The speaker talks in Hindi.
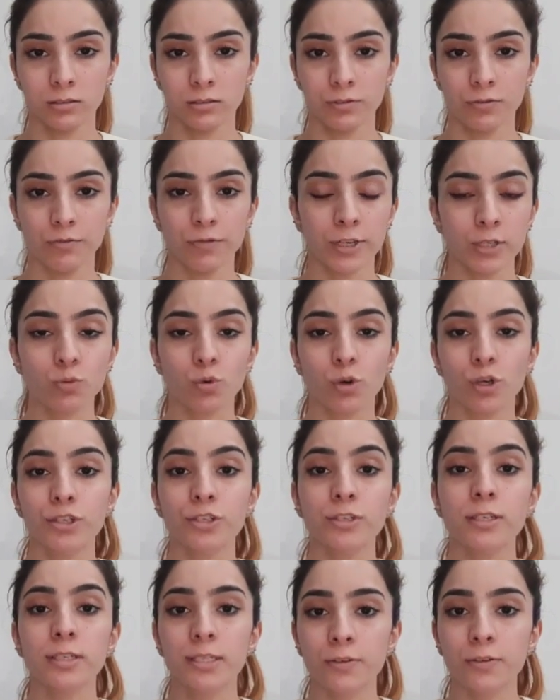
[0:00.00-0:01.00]
फेस
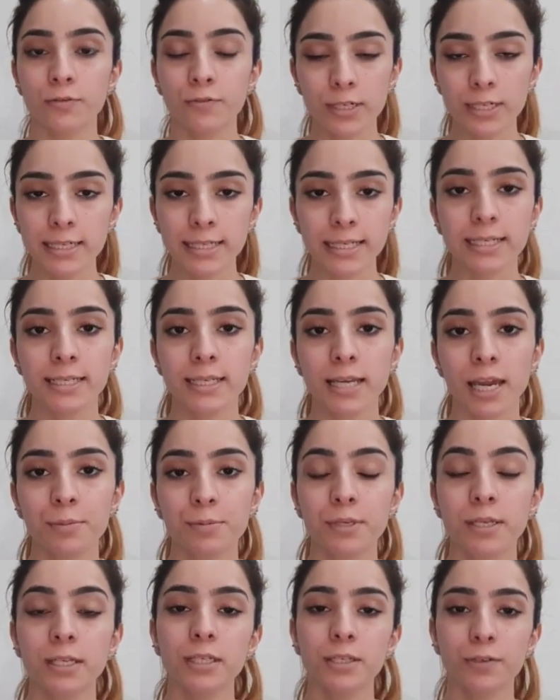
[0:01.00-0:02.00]
वॉशेज हैं डिफरेंट स्किन टाइप्स
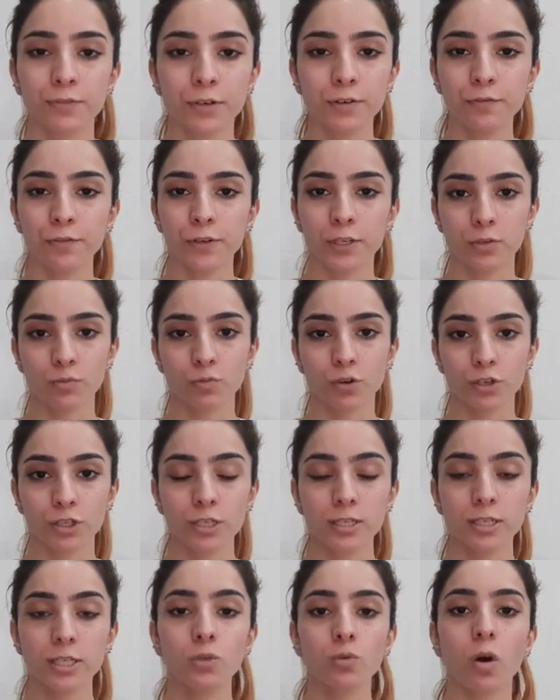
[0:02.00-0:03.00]
के लिए डिफरेंट फेस
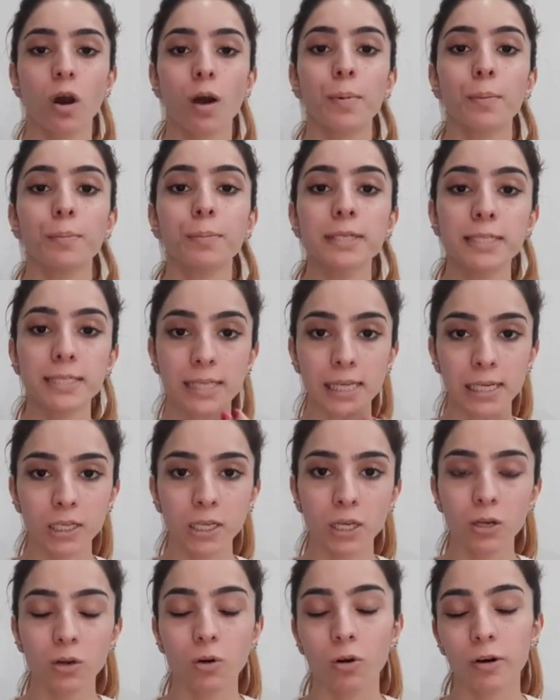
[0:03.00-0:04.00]
वॉशेज हैं तो आप अपनी स्किन
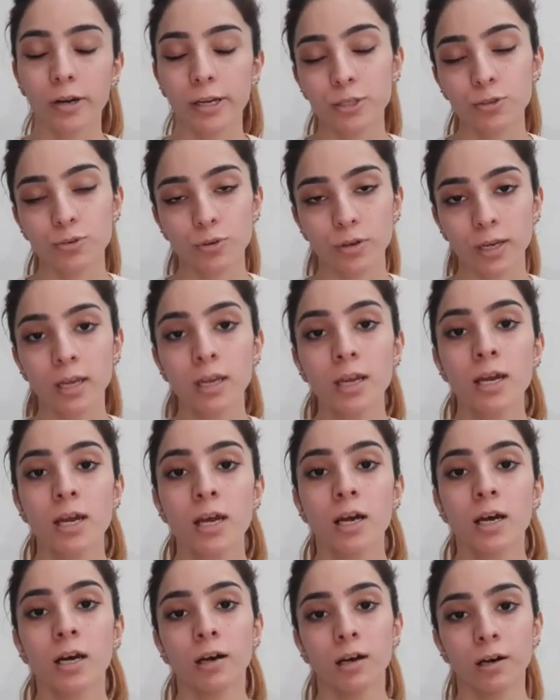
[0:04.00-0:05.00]
के अकॉर्डिंग जो है
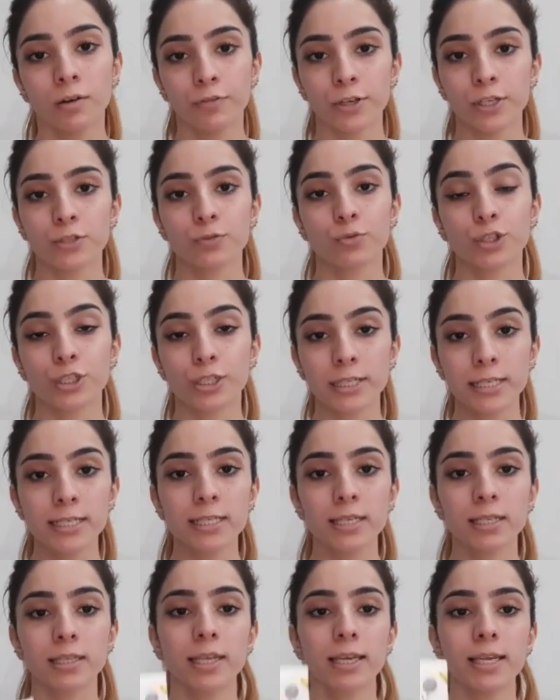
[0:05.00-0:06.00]
फेस वॉश ले
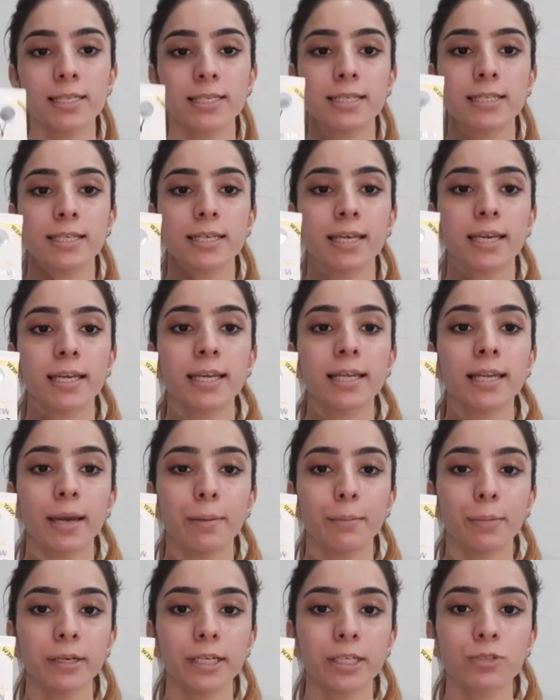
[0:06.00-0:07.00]
सकते हैं जैसे कि ये
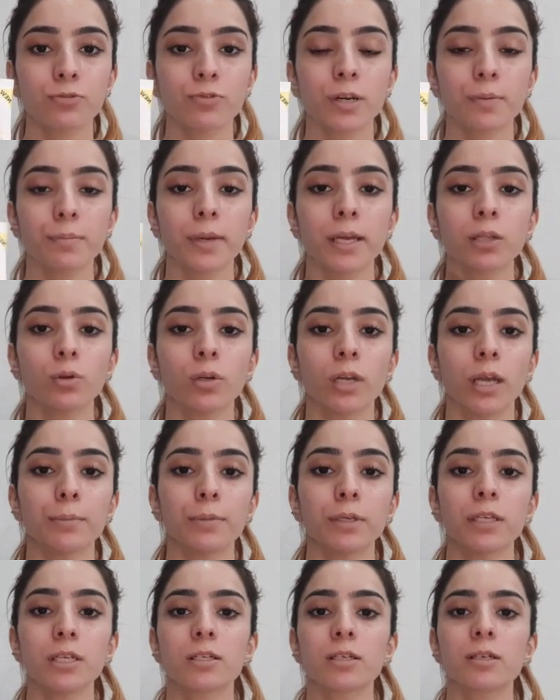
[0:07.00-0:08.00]
लेमन एक्सट्रैक्ट में है तो
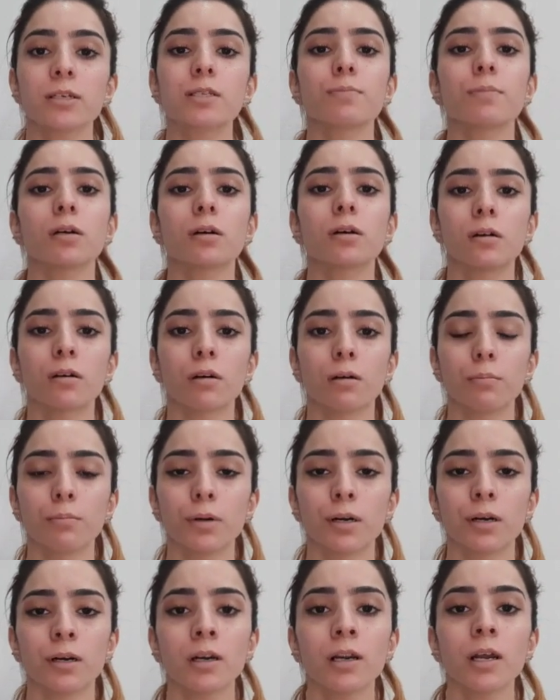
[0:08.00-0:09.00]
लेमन की जगह इसमें
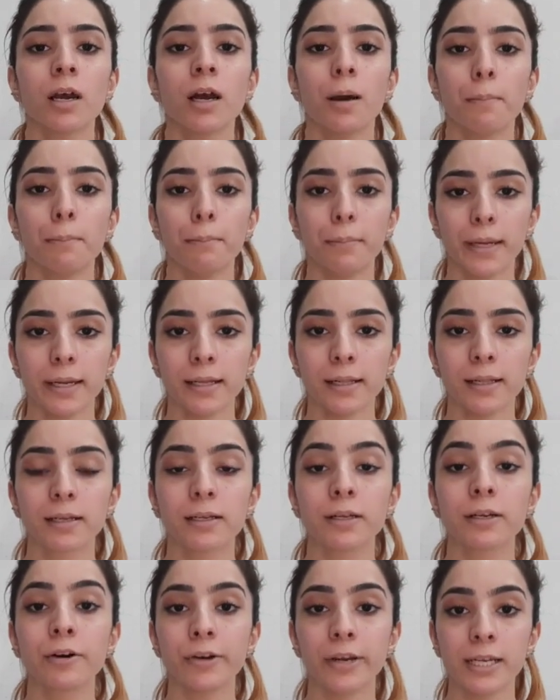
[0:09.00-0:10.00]
ककम्बर
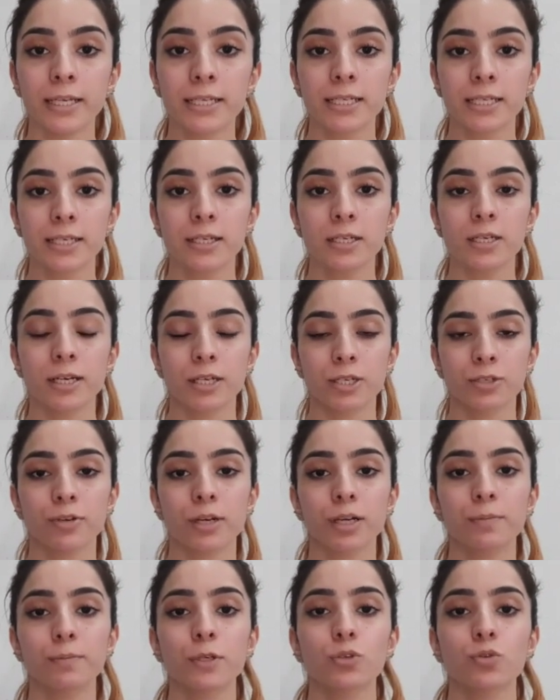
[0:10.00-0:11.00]
मिल्क ग्रीन टी
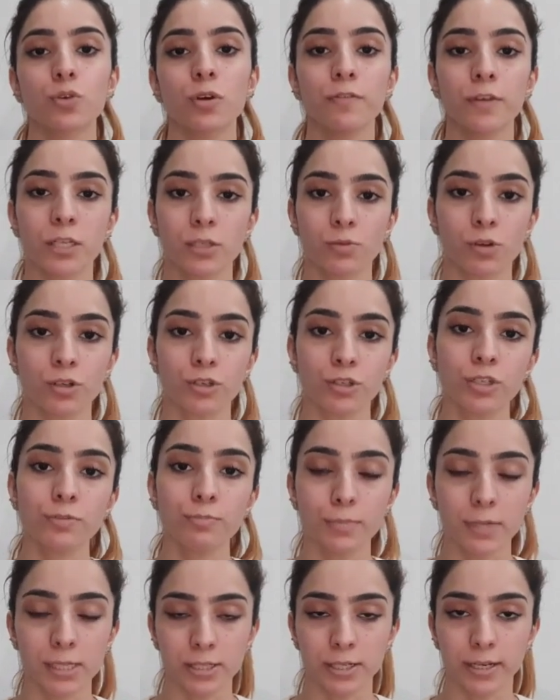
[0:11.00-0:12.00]
एक्सट्रैक्ट में जो है फेस वॉशेस
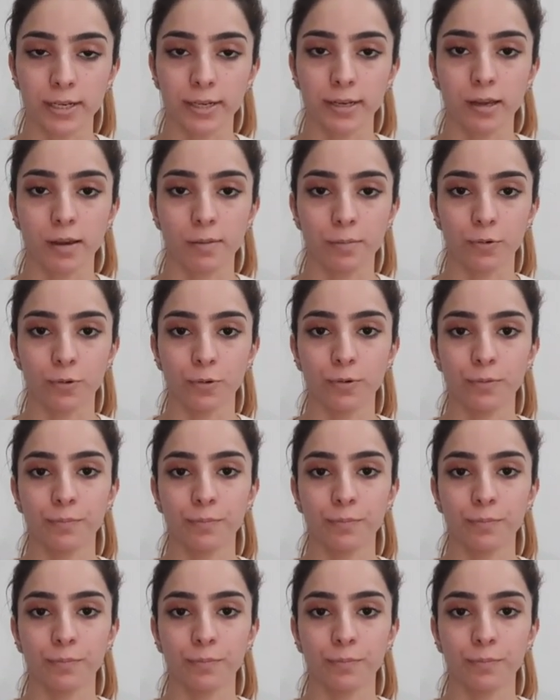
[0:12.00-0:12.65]
मिल जाएंगे आपको